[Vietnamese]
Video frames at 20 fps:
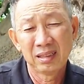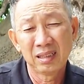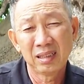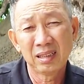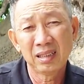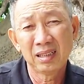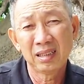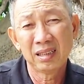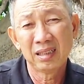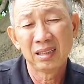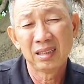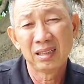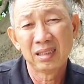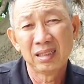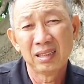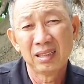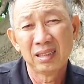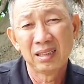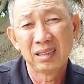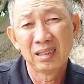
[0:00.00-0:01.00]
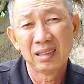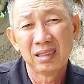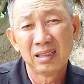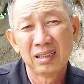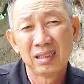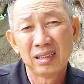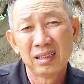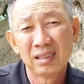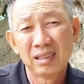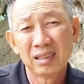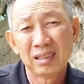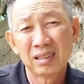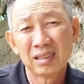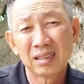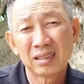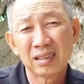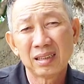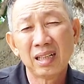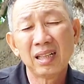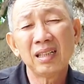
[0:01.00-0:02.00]
đó
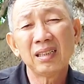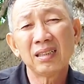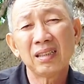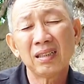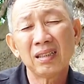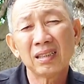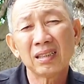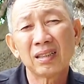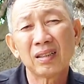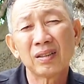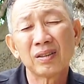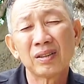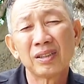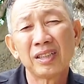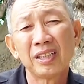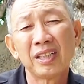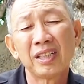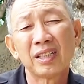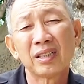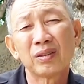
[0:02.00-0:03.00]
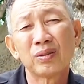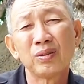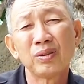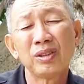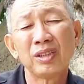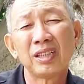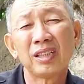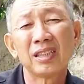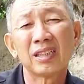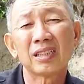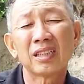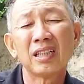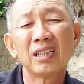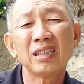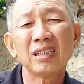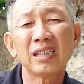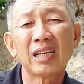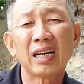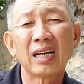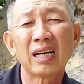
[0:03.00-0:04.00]
dạ. tới đó rồi về tôi về
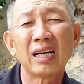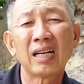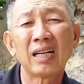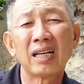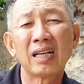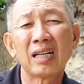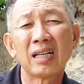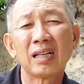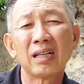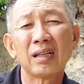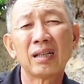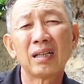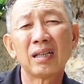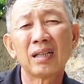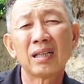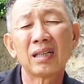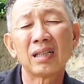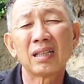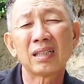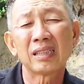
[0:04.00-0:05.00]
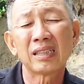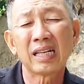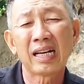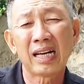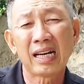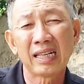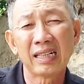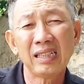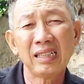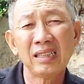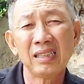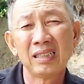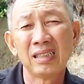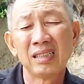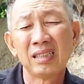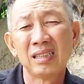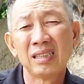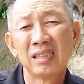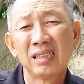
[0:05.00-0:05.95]
tới nhà nhà ảnh á